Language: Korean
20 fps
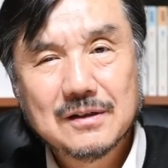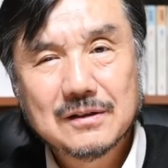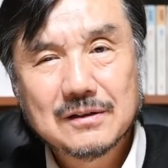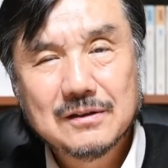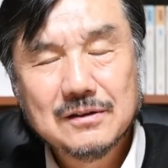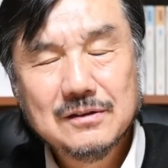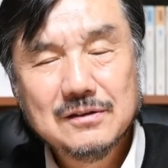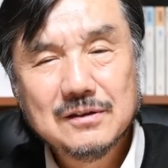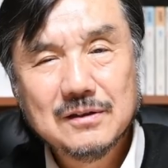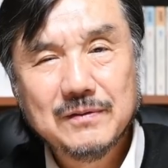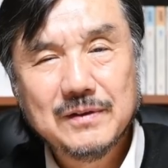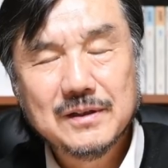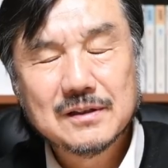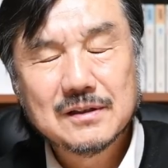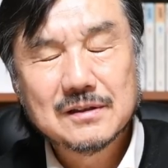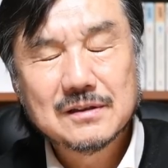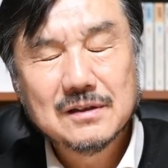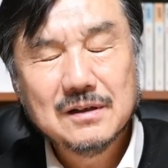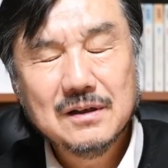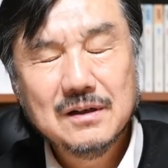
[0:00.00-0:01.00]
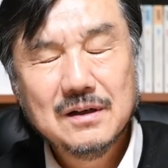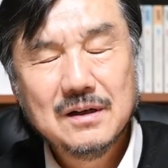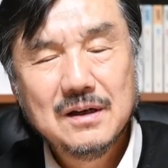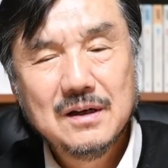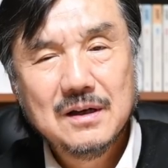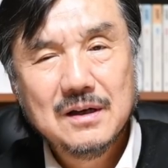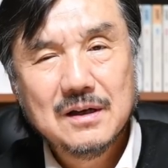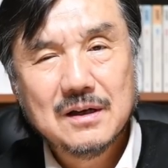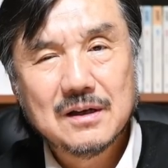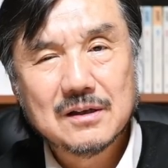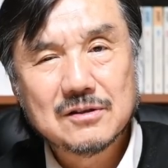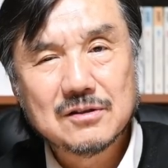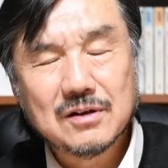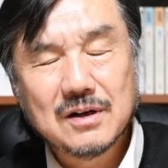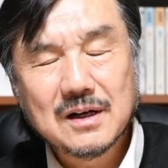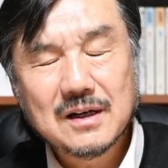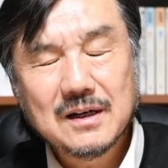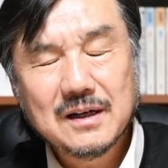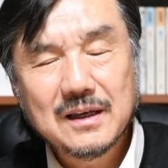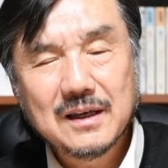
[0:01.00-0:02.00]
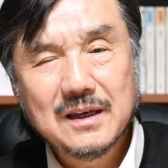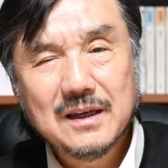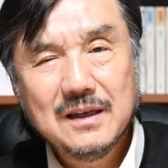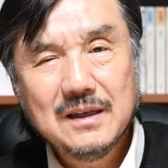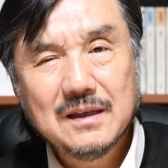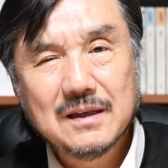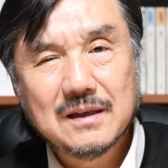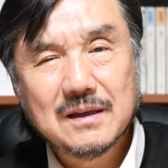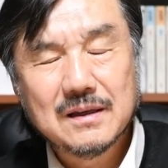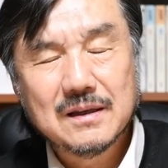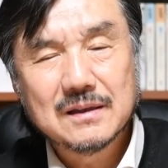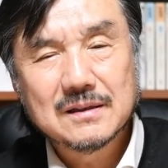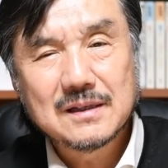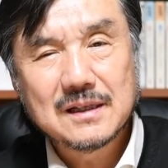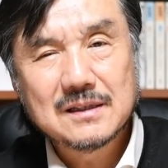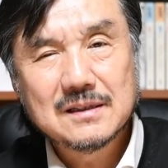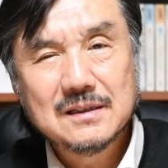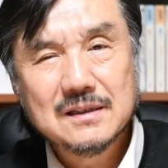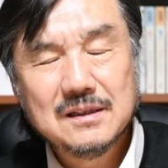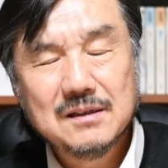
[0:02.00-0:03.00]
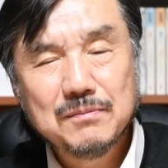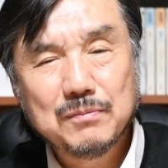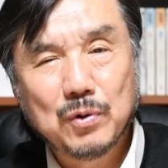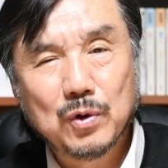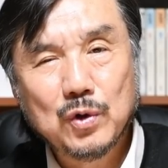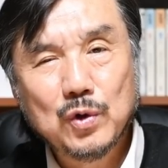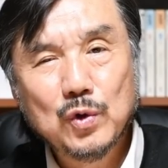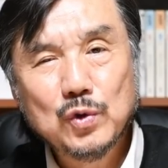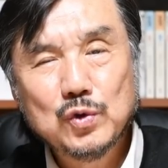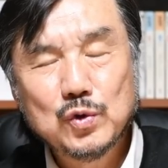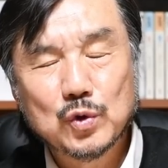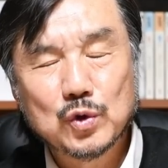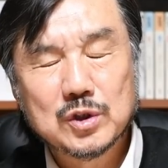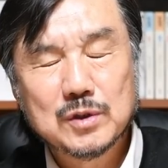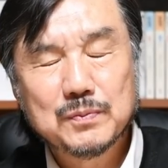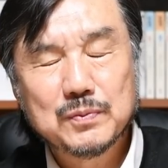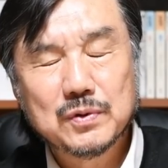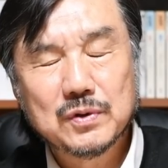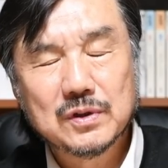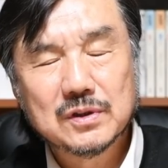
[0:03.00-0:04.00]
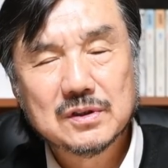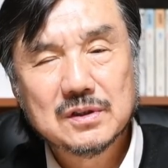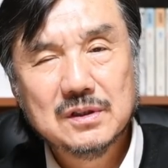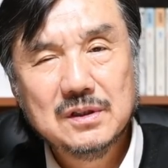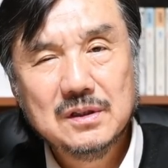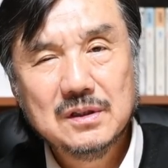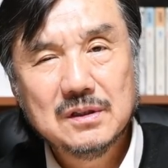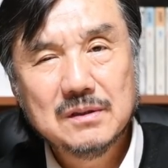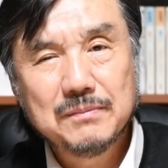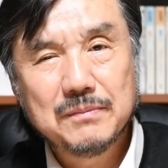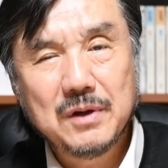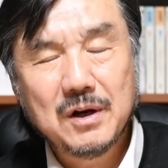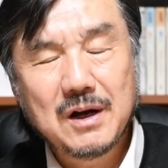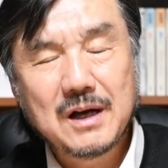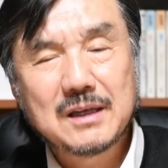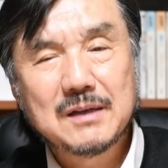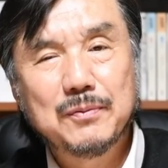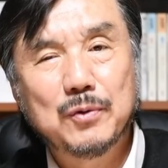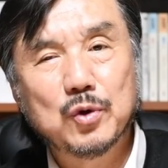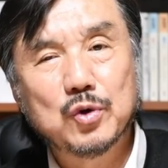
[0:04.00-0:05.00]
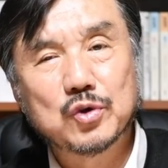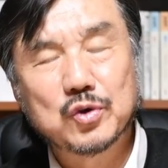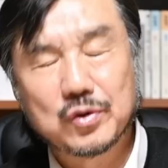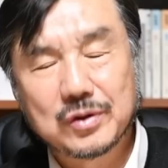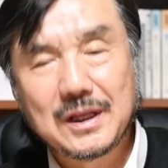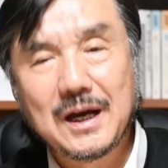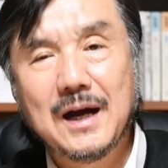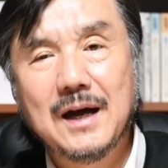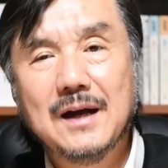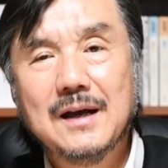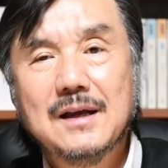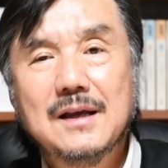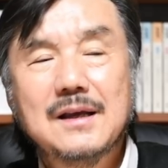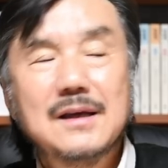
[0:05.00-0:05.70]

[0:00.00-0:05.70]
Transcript: 그런 점에 있어서 정확하게 자신이 보여주고 싶은 것을 명확히 보여줬다,